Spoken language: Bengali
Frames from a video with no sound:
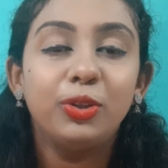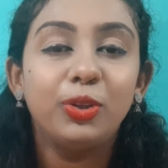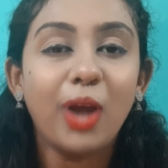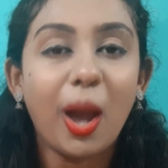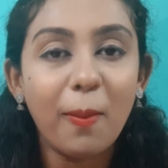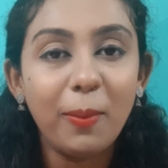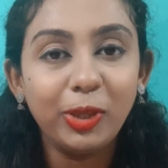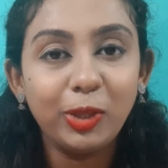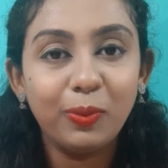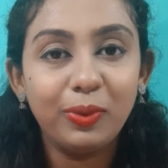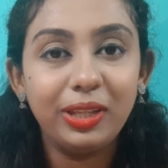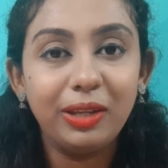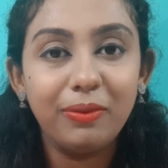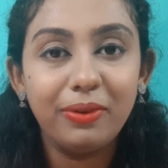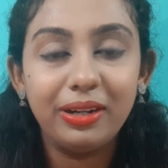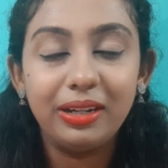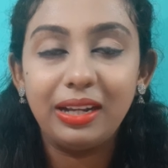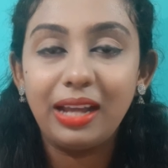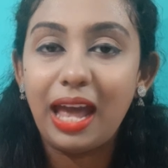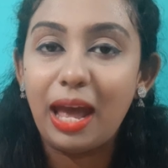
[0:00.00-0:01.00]
তো আমি তোমাদের
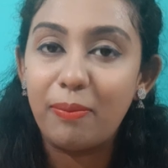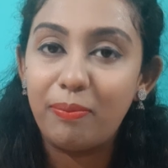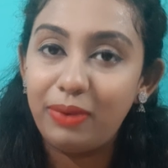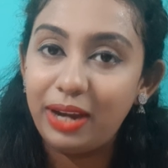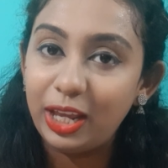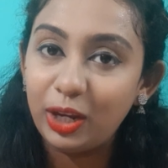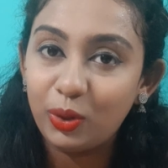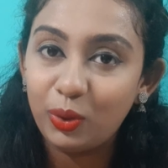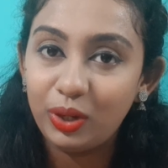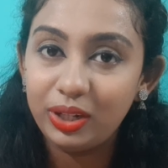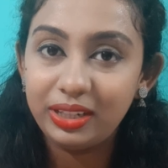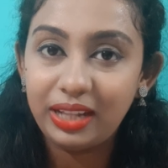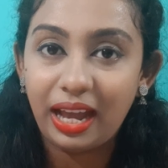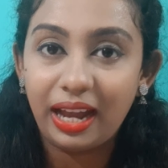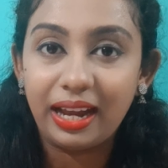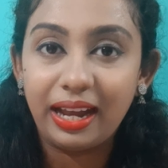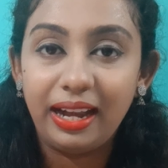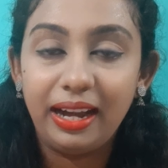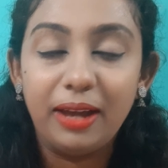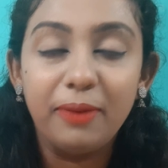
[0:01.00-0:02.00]
এবার এটা অ্যাপ্লাই করে
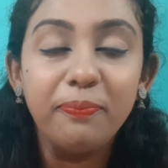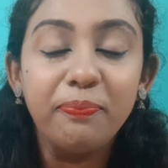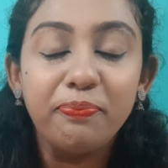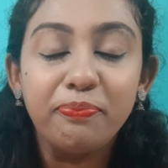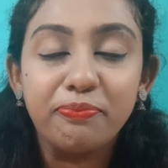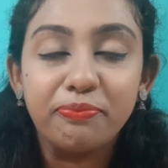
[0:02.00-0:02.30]
দেখালাম